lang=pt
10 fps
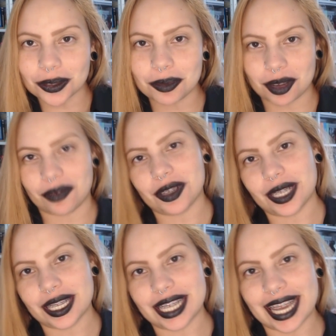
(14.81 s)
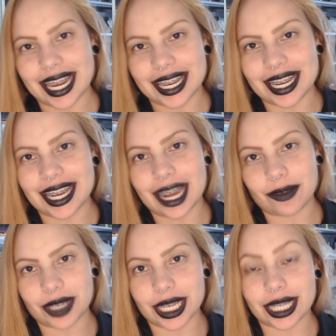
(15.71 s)
tudo bem com vocês? Aqui é a Ana
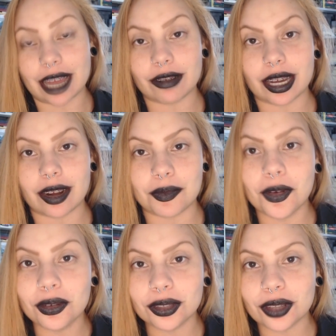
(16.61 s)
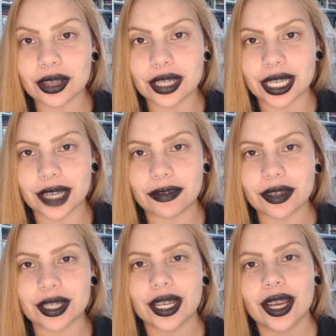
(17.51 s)
Lencar e você está no canal Mundo dos
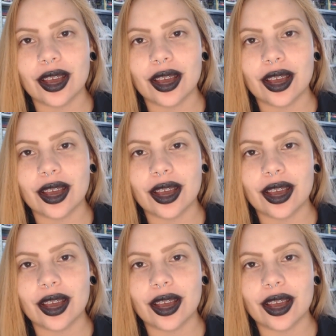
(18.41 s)
Livros.